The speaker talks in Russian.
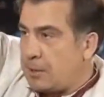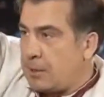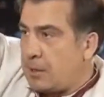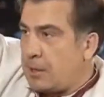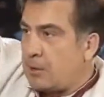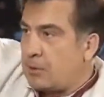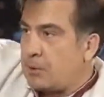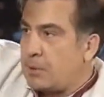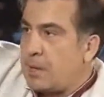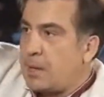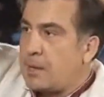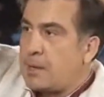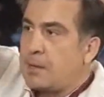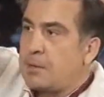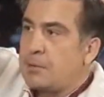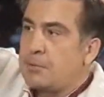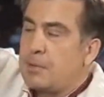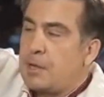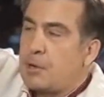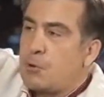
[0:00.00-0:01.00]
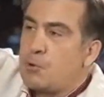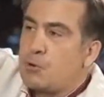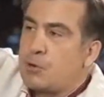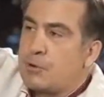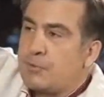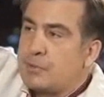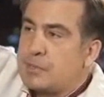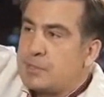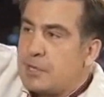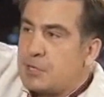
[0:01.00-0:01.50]
на, на горы
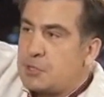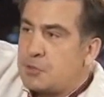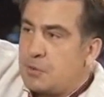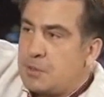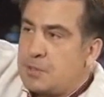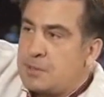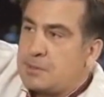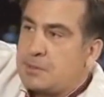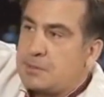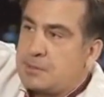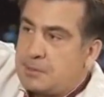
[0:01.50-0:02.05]
высаживались,